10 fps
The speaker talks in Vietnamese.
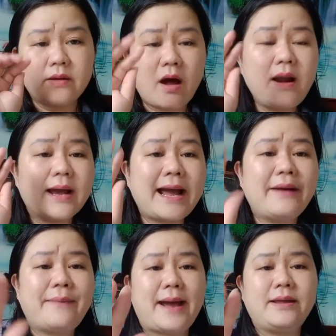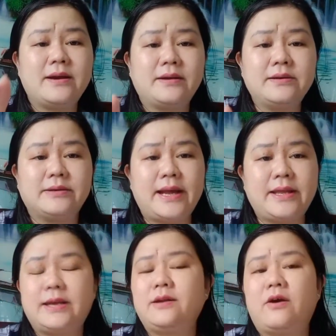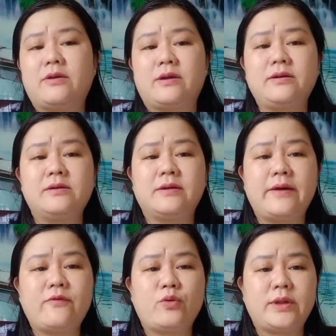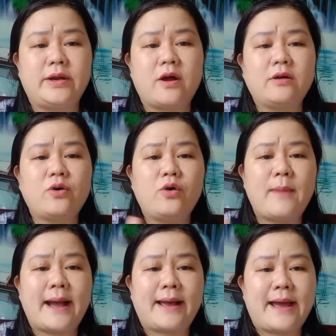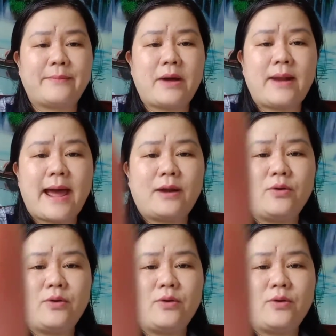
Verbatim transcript: đó là căn bản những đường nét chính còn những đường nét phụ thì nó thôi bạc ngàn bao la